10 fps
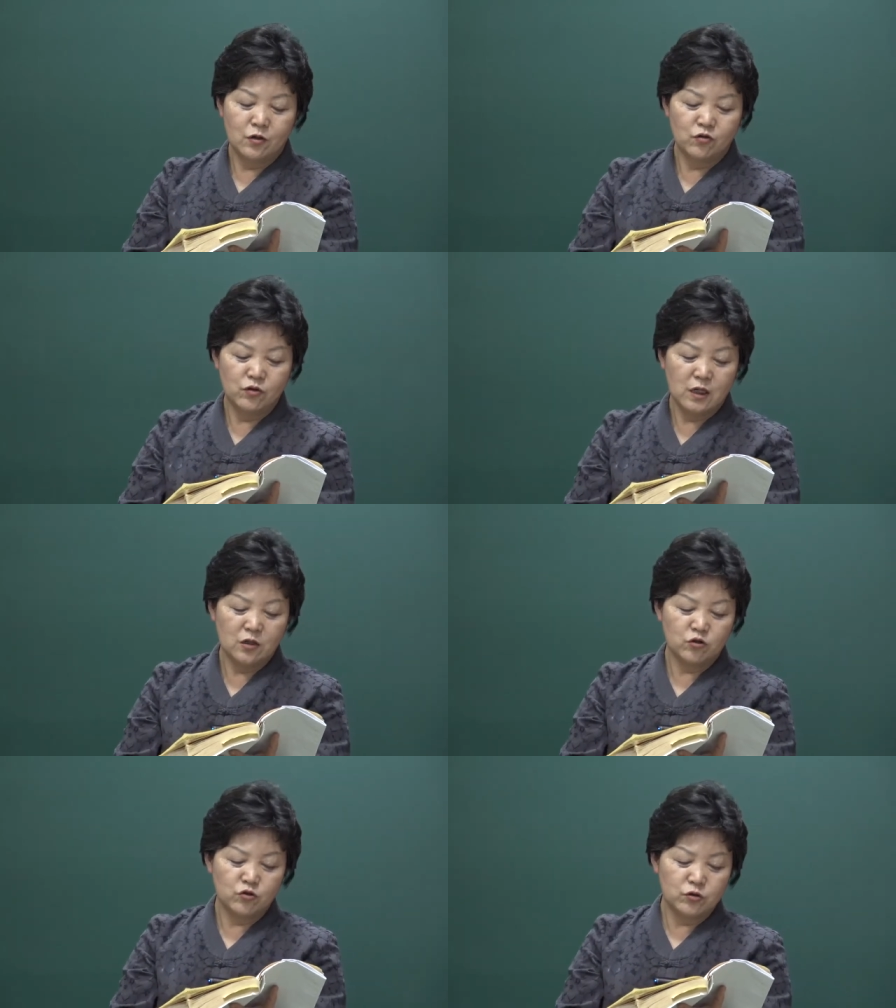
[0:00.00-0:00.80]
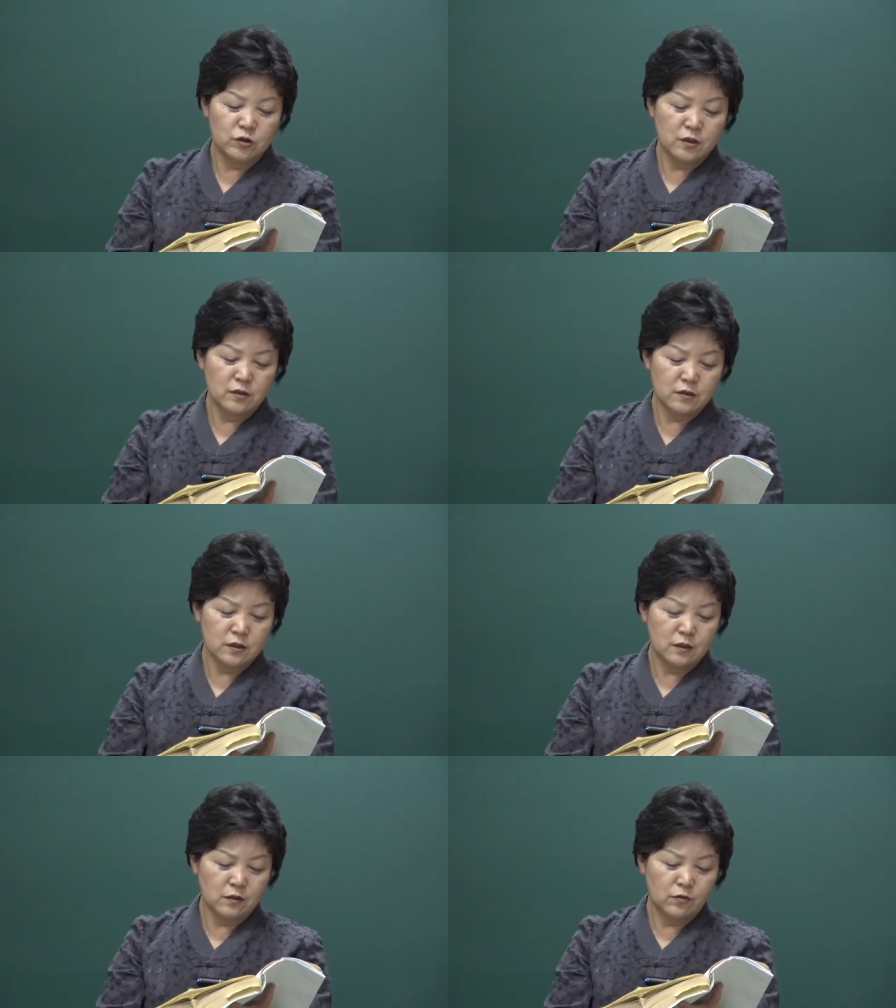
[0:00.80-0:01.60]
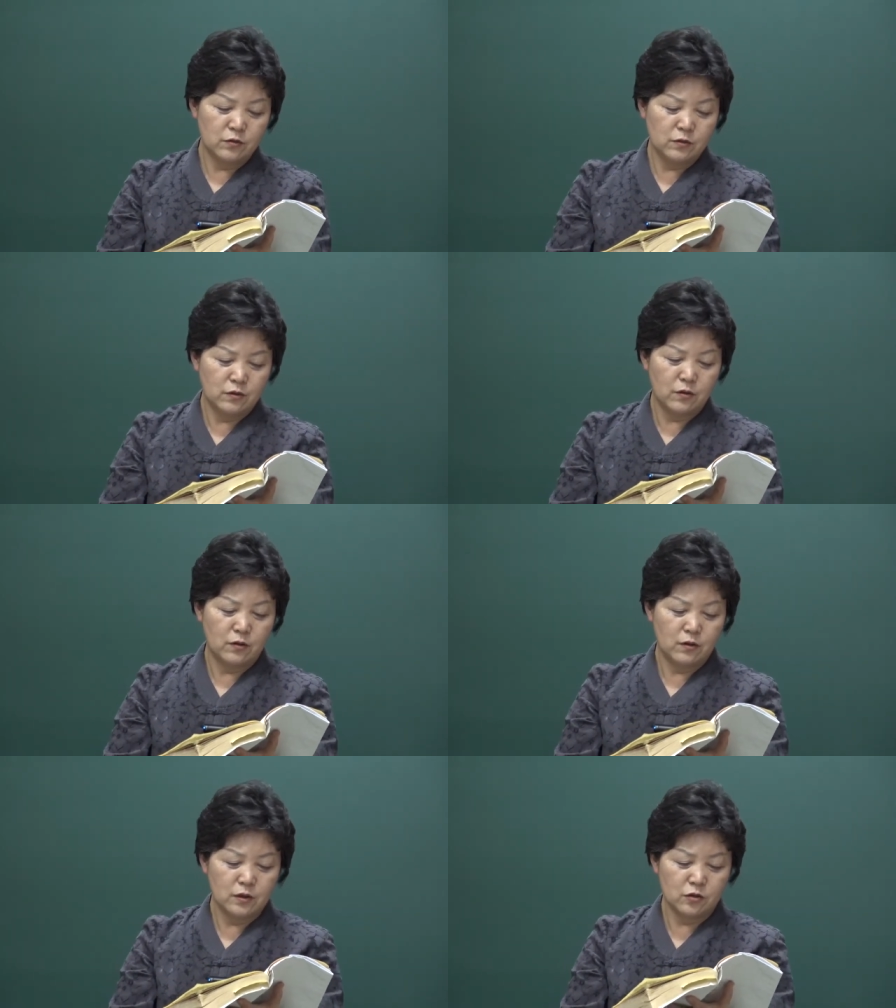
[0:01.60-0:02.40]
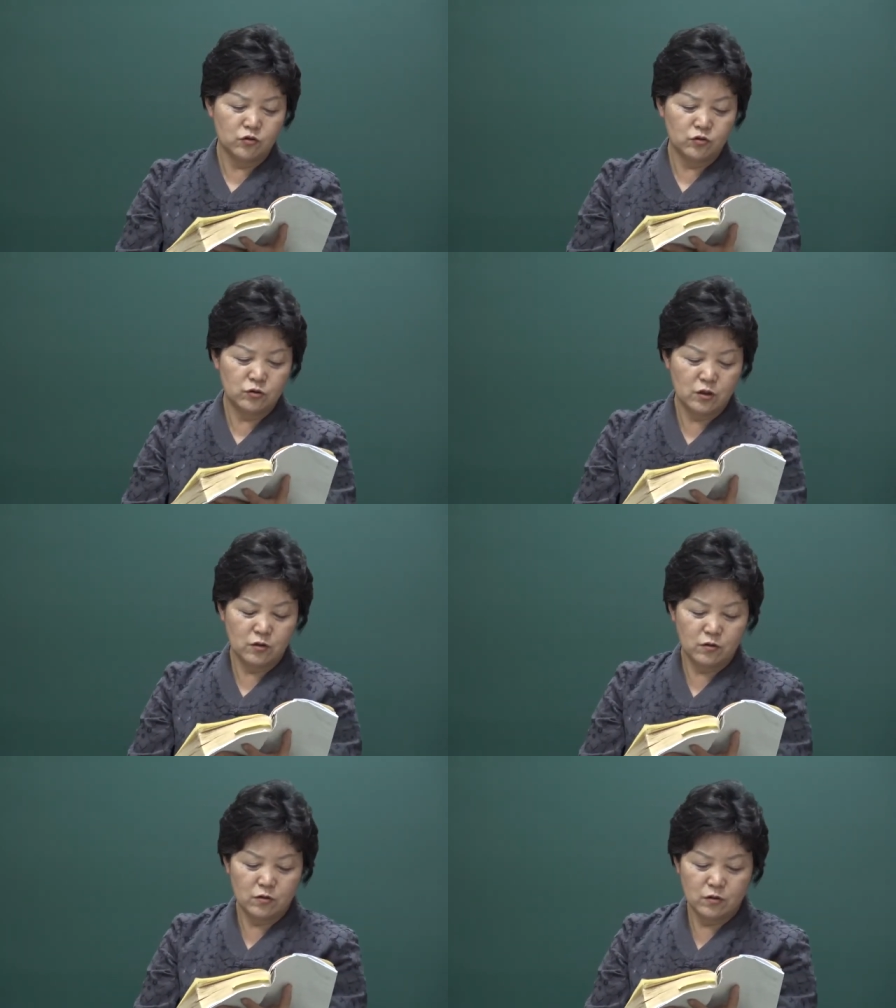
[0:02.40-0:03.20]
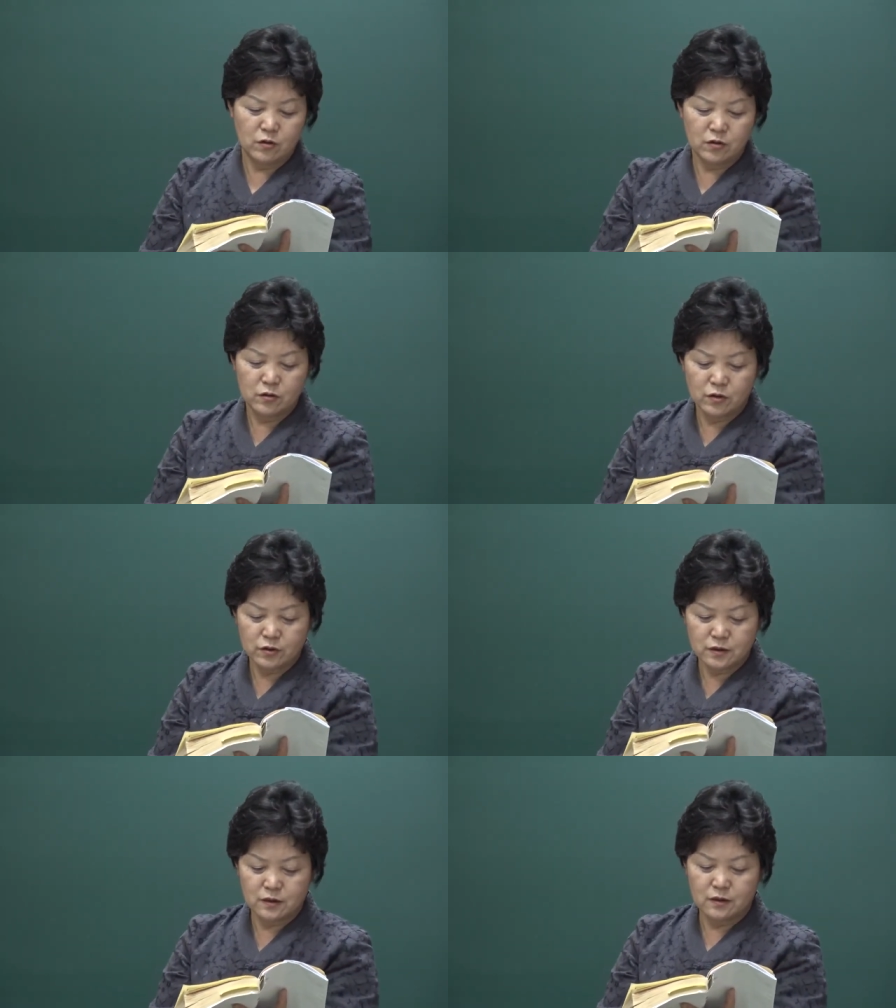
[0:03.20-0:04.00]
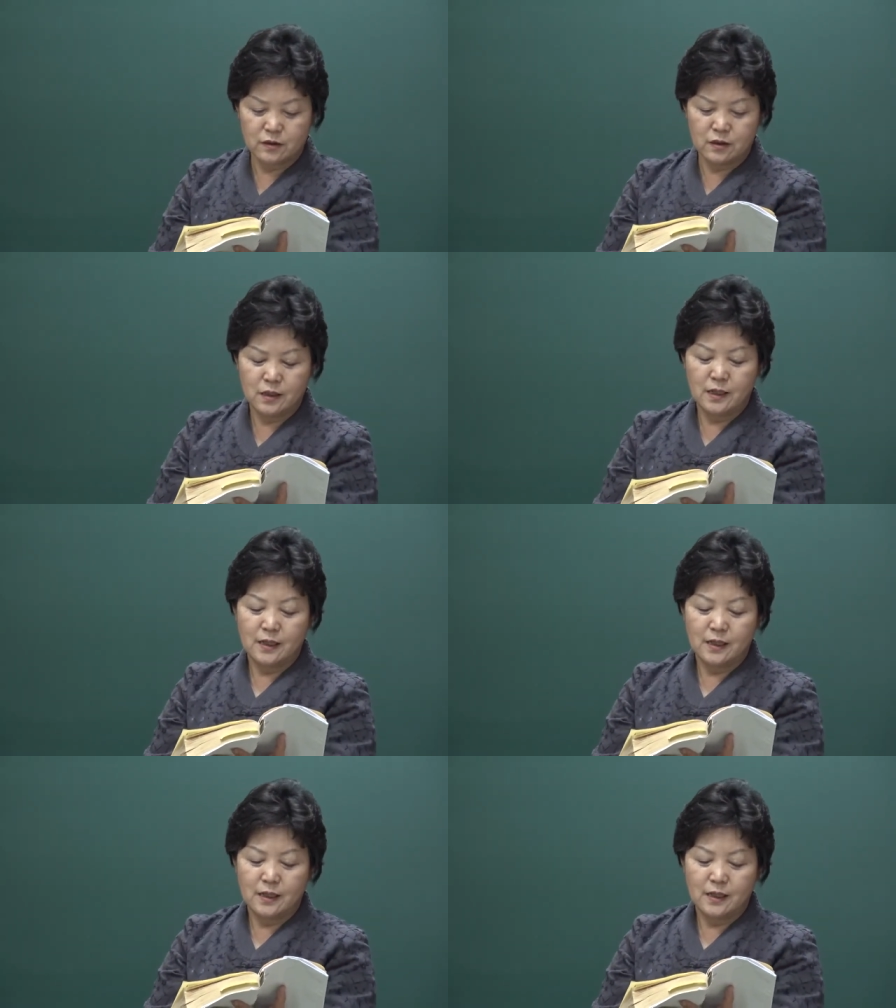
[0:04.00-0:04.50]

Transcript: 유의 중정 처돈으로 그냥 중정으로서